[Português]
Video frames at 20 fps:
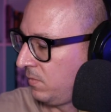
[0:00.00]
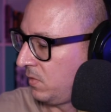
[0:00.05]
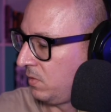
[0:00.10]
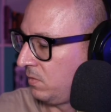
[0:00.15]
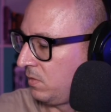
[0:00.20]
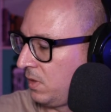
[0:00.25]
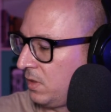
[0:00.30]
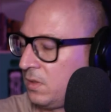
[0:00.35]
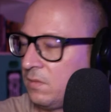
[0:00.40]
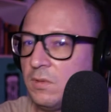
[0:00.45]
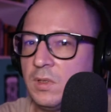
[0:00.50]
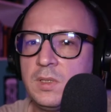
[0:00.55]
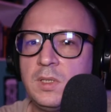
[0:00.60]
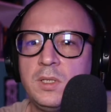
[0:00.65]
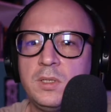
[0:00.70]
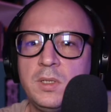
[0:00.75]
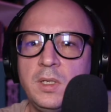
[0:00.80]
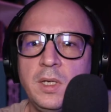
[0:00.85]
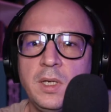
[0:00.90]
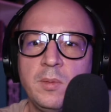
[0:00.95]
não sei se
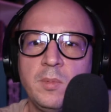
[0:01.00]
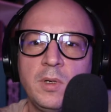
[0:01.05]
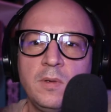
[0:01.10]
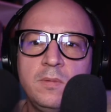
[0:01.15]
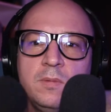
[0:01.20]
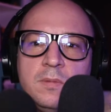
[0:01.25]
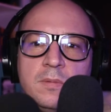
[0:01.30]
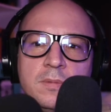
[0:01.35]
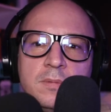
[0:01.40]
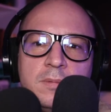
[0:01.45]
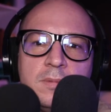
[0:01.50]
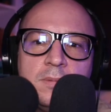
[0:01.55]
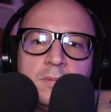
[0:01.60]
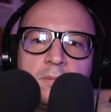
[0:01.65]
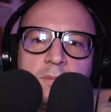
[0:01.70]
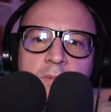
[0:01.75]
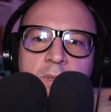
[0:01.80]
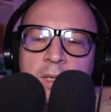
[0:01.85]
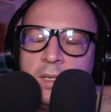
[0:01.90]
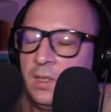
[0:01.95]
vocês lembram,
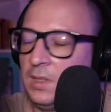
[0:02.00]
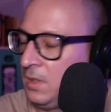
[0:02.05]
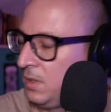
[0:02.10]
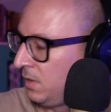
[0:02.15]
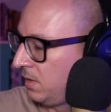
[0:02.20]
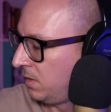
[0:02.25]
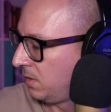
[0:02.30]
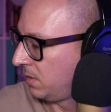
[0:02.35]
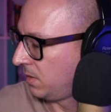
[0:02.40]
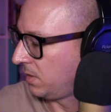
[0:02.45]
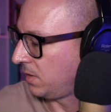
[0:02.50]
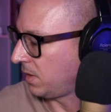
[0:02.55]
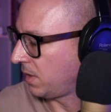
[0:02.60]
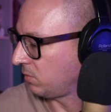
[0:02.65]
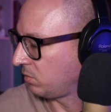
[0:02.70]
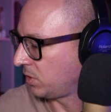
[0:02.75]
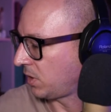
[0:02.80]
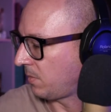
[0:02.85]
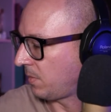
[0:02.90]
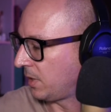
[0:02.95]
que é
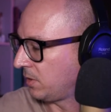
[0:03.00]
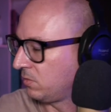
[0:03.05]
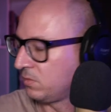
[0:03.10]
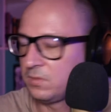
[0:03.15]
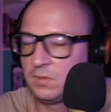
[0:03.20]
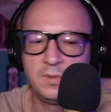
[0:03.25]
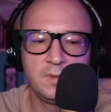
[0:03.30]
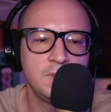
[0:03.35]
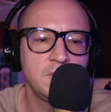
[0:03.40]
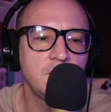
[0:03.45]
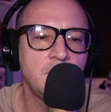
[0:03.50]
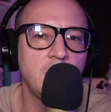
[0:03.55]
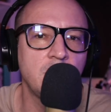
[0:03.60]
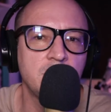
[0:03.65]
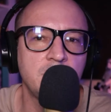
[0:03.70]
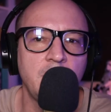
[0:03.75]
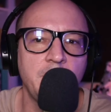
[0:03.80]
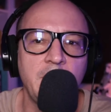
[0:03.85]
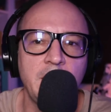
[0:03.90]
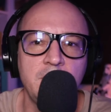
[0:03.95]
o chamado, que é o
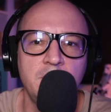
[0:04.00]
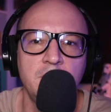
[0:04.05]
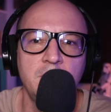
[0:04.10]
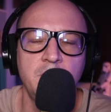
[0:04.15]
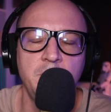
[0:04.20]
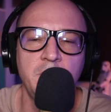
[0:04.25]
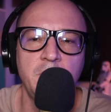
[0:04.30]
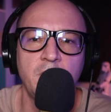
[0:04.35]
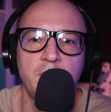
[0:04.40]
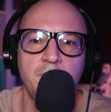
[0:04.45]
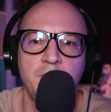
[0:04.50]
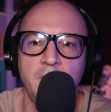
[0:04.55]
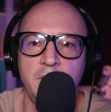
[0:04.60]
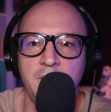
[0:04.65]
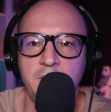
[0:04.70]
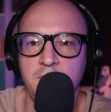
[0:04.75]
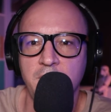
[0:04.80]
chamado microfone